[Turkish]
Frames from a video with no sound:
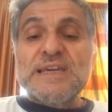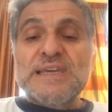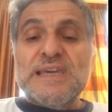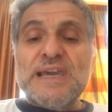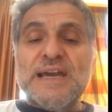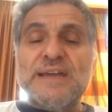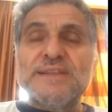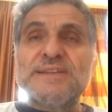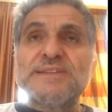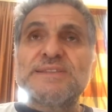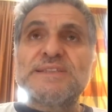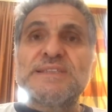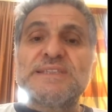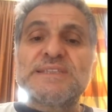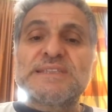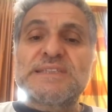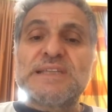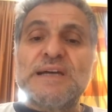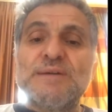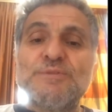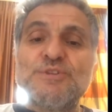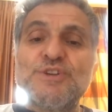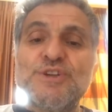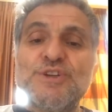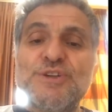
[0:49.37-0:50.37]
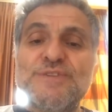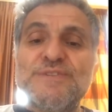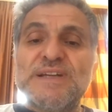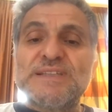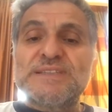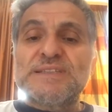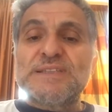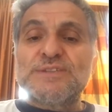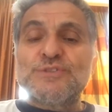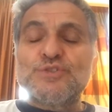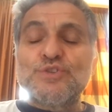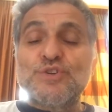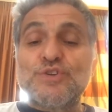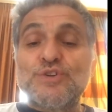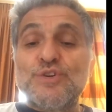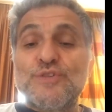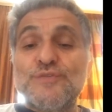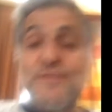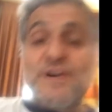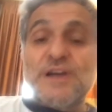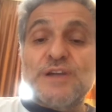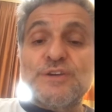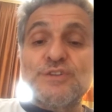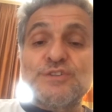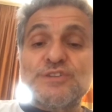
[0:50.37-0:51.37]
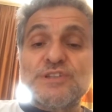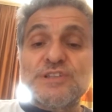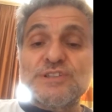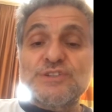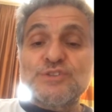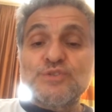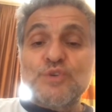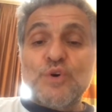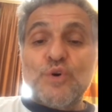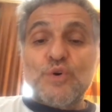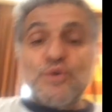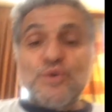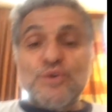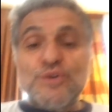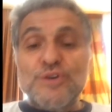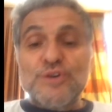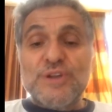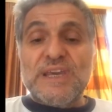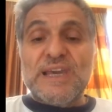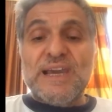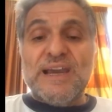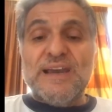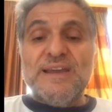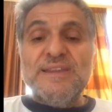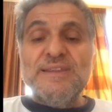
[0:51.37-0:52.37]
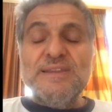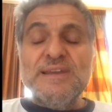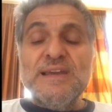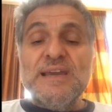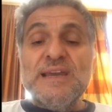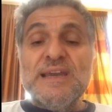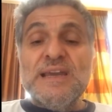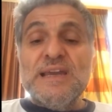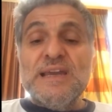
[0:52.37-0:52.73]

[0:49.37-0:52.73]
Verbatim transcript: Kendisi İstanbul Üniversitesi Hukuk Fakültesi'nde okurken